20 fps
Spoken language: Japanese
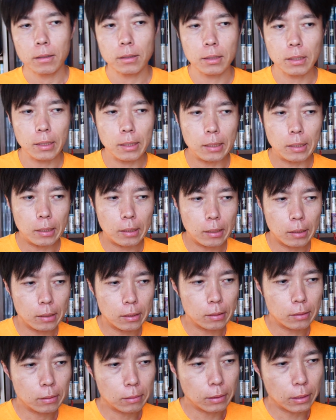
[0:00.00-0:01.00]
で、
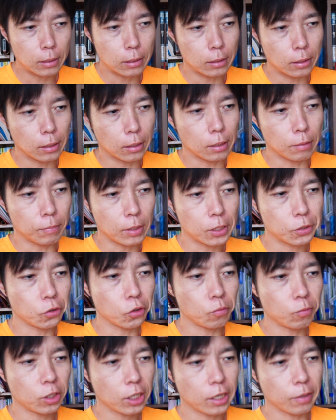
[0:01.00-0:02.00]
えー、そういうわけで、まあ、
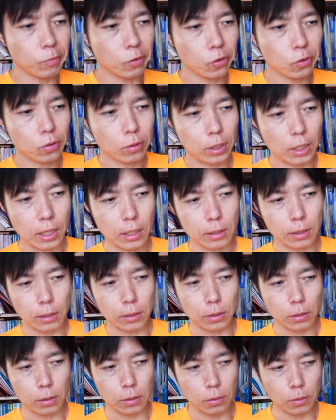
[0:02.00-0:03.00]
しょうもないものなん
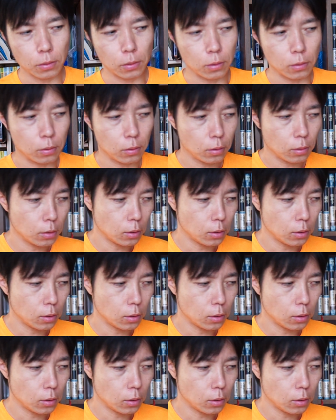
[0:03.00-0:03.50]
ですけど、